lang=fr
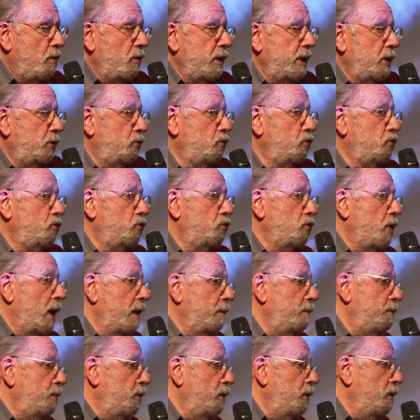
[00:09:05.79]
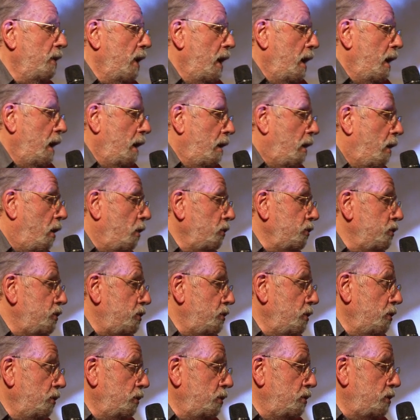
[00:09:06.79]
on est toujours un peu
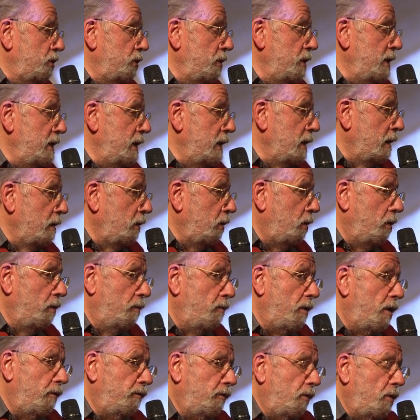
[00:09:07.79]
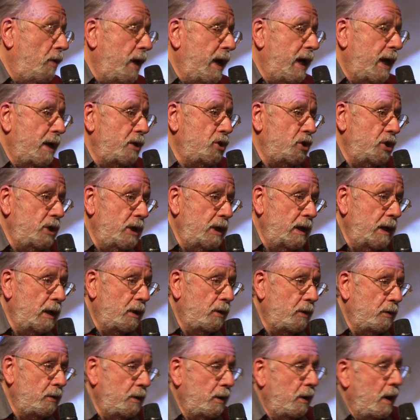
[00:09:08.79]
anxieux de se dire comment vont
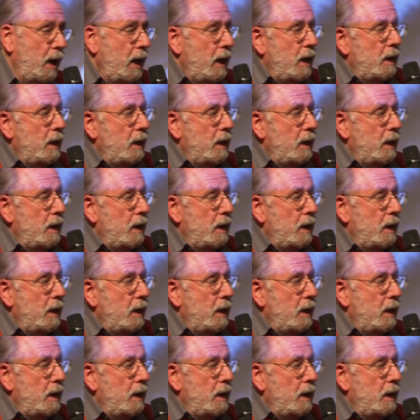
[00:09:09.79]
réagir euh,